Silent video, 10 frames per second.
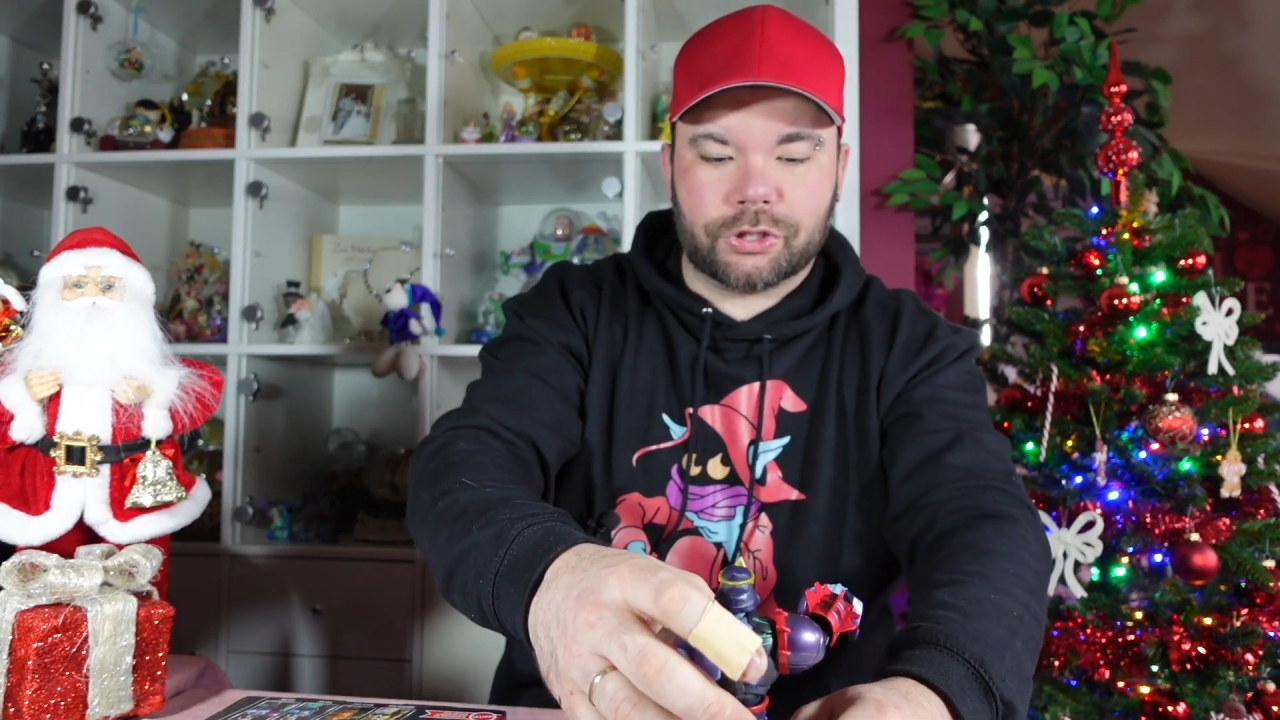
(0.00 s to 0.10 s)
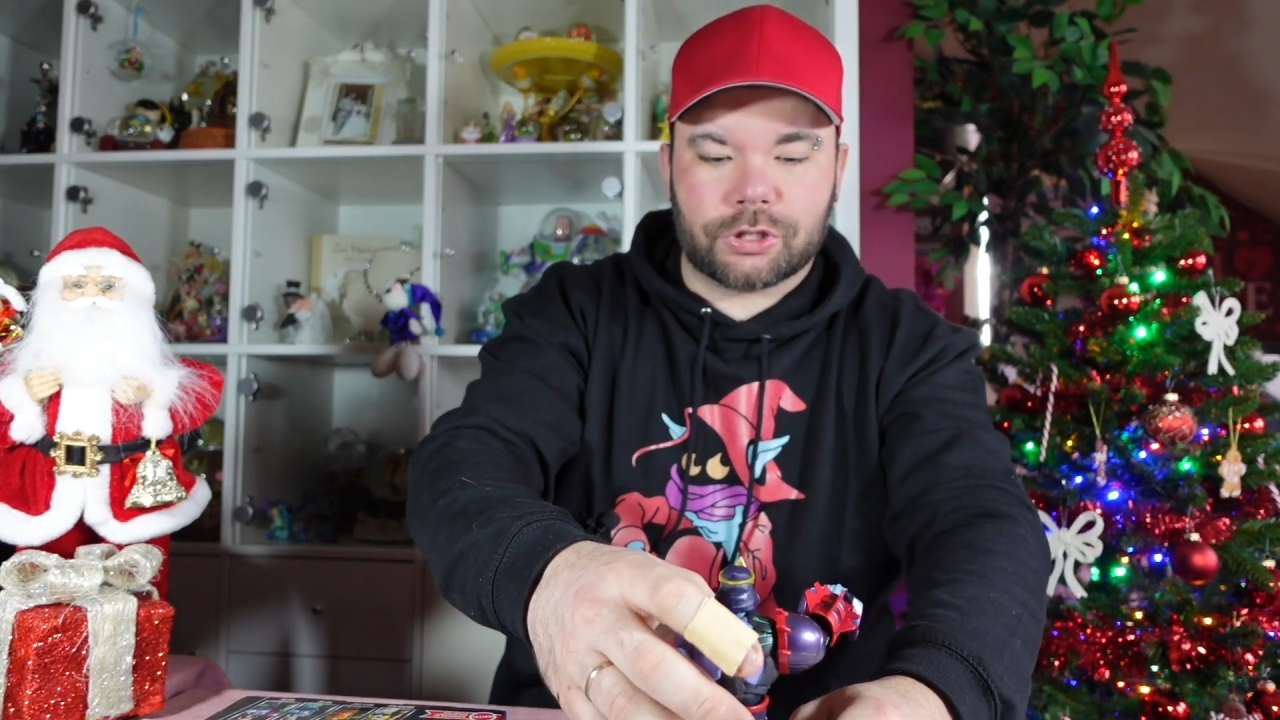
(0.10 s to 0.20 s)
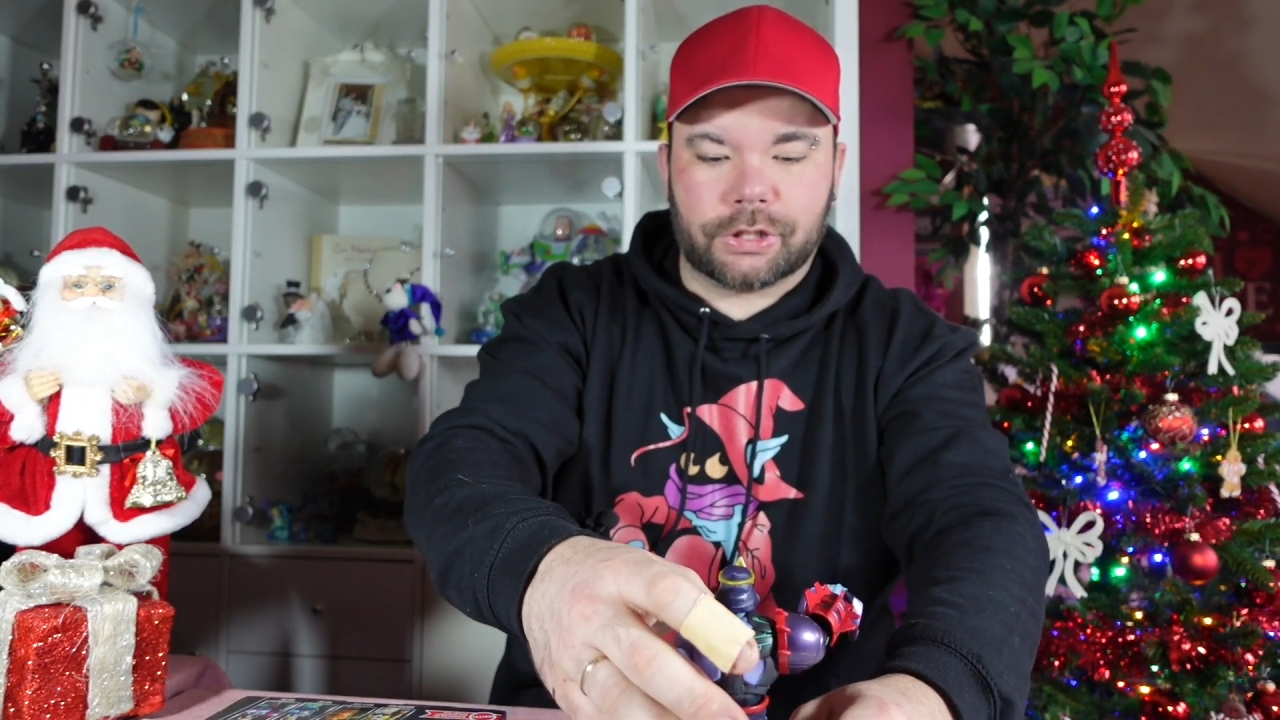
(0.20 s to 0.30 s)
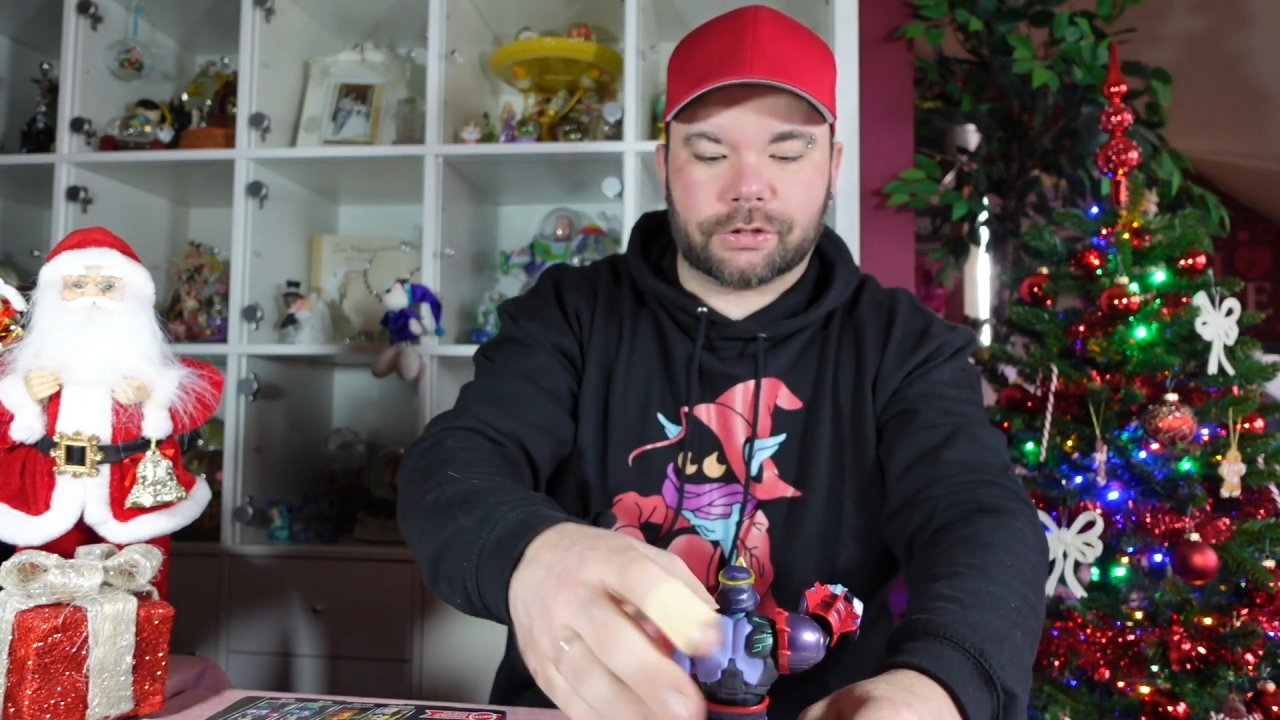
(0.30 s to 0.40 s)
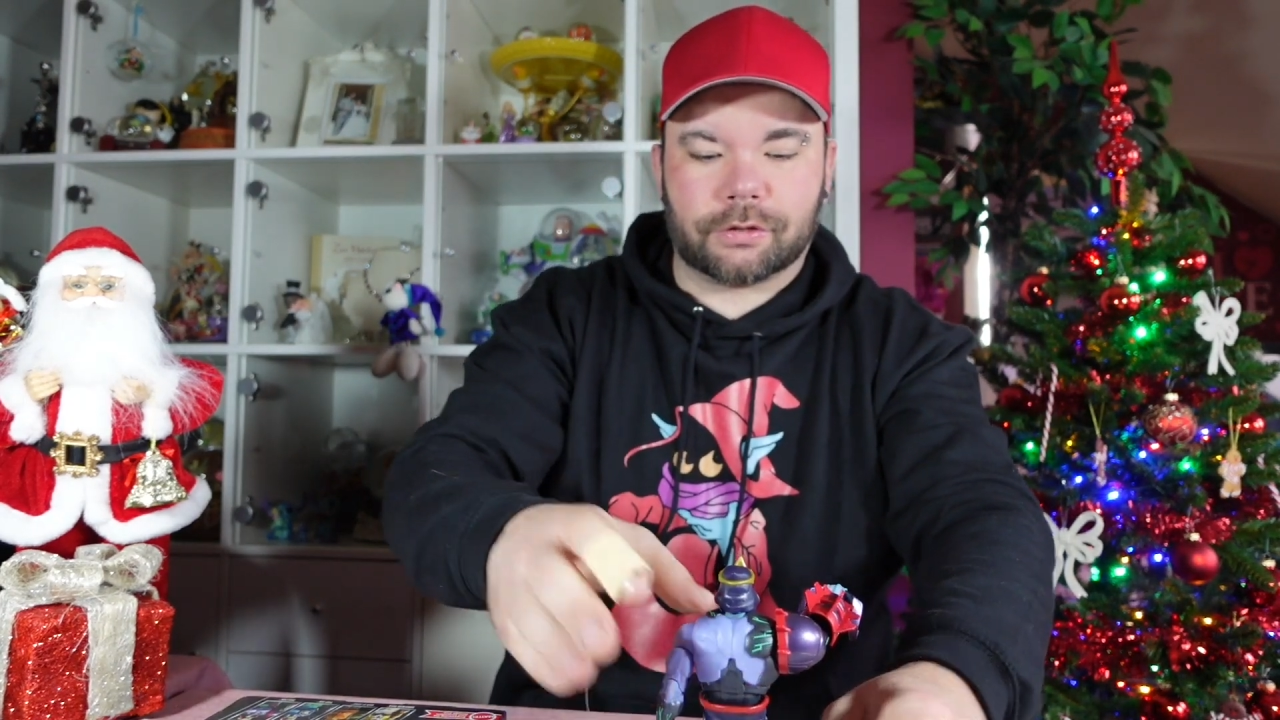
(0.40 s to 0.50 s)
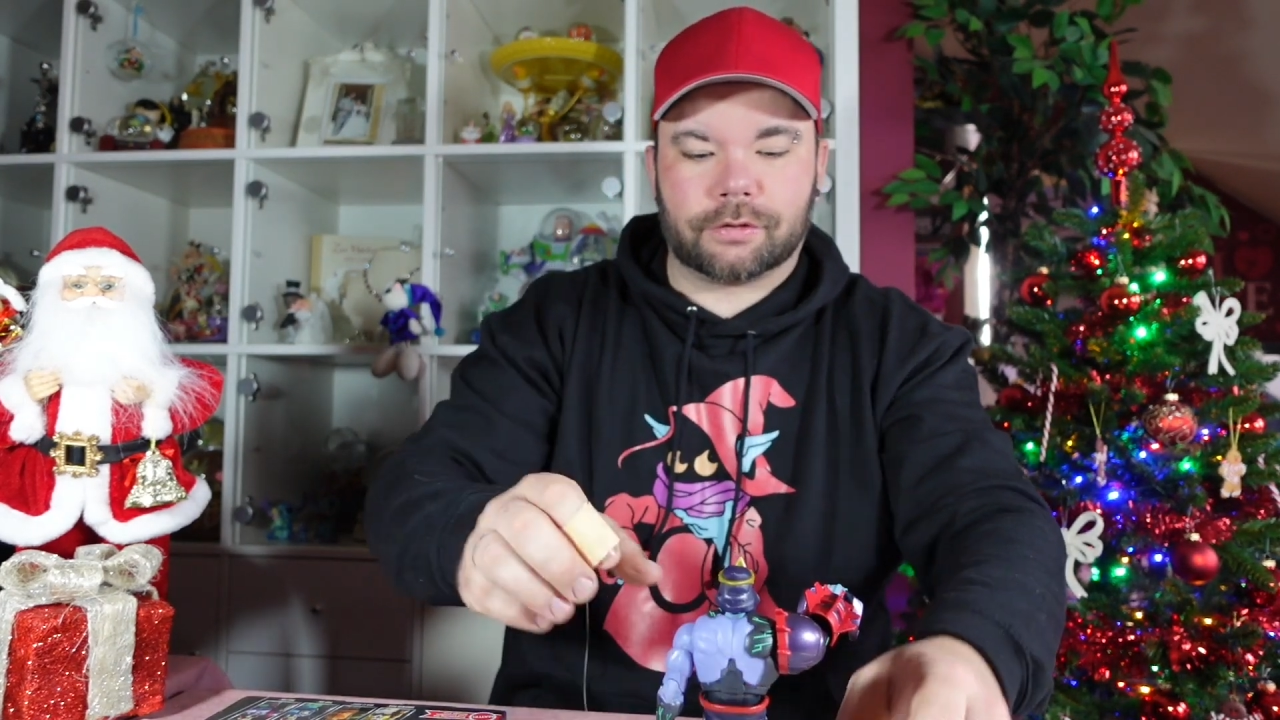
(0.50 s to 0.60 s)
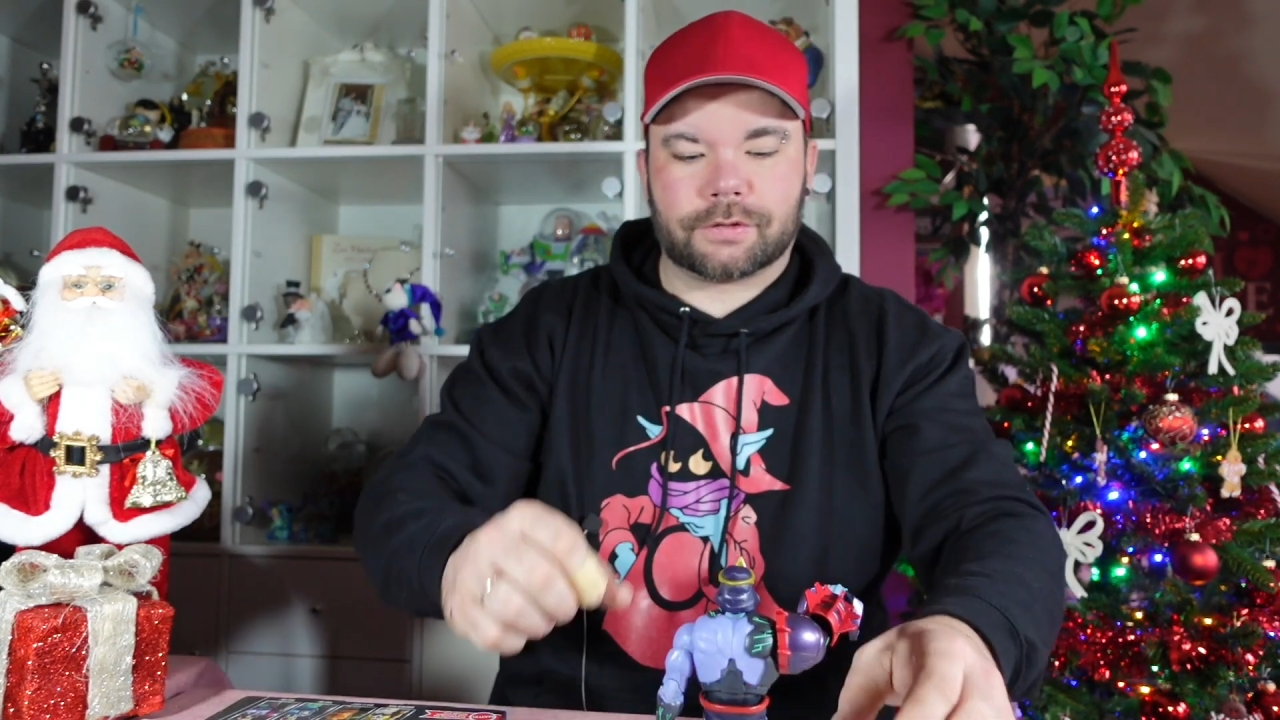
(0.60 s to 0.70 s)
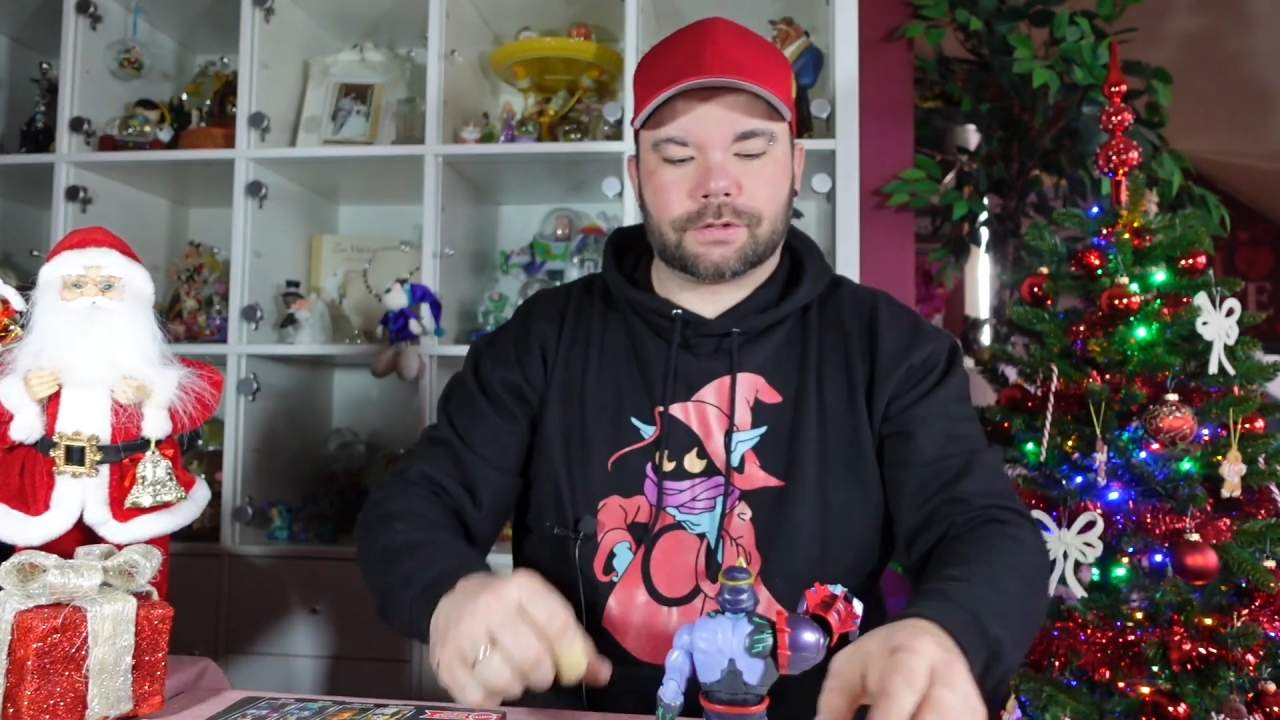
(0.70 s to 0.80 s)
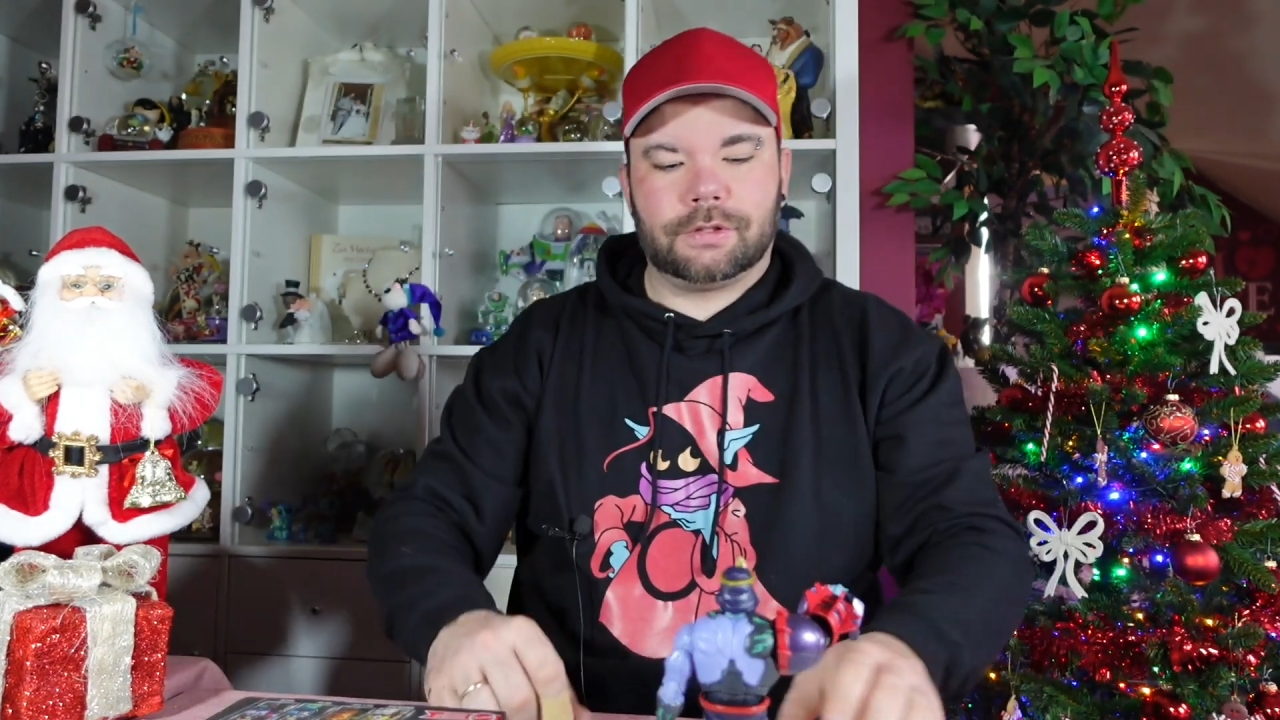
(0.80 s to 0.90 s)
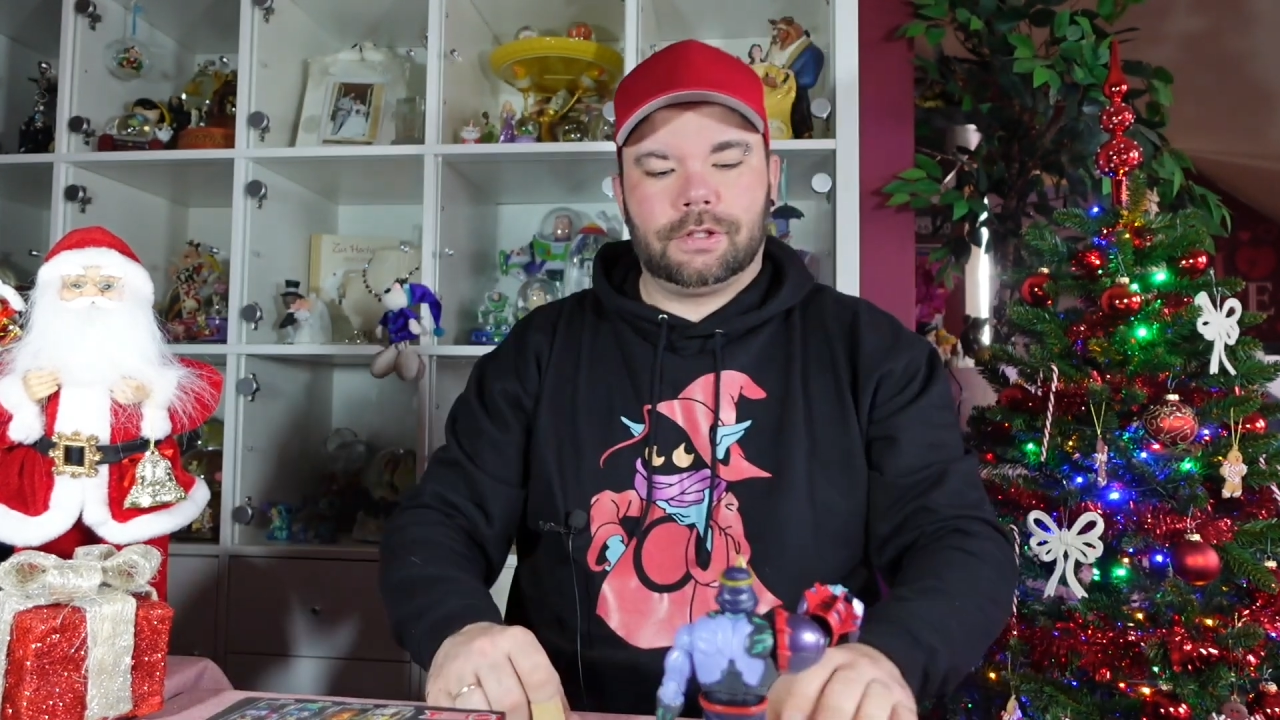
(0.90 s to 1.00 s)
schlecht aus.